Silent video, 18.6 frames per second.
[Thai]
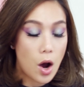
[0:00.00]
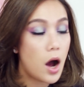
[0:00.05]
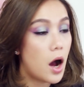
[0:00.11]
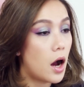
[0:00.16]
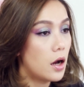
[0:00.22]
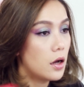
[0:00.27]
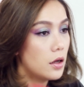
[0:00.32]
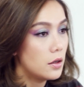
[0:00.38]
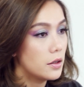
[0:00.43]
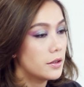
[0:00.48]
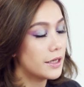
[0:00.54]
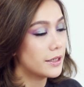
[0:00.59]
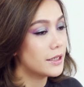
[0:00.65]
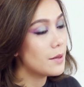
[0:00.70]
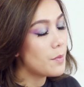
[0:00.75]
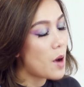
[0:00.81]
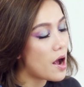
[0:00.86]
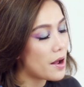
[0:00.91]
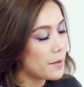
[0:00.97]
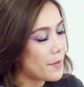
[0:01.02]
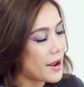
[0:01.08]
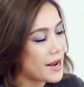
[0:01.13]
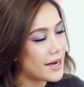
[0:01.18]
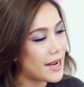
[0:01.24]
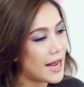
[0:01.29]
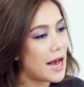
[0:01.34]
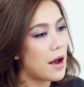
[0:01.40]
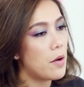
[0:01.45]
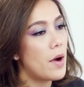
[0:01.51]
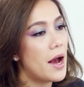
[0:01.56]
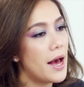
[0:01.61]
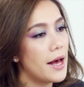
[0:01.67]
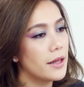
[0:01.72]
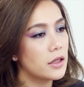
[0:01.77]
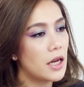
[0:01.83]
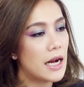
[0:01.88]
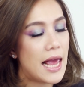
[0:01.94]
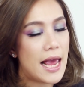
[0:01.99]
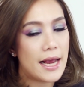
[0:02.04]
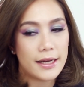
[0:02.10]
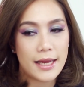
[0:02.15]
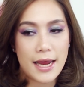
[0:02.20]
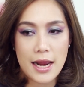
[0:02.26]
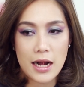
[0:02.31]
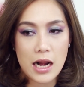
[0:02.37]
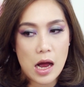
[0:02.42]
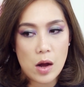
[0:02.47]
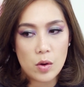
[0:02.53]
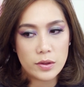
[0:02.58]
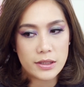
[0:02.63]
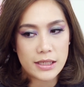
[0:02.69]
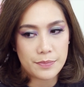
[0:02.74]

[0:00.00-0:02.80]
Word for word: อ้ออย่างที่บอกกันไปนะคะว่าตอนแรกเนี่ยเรา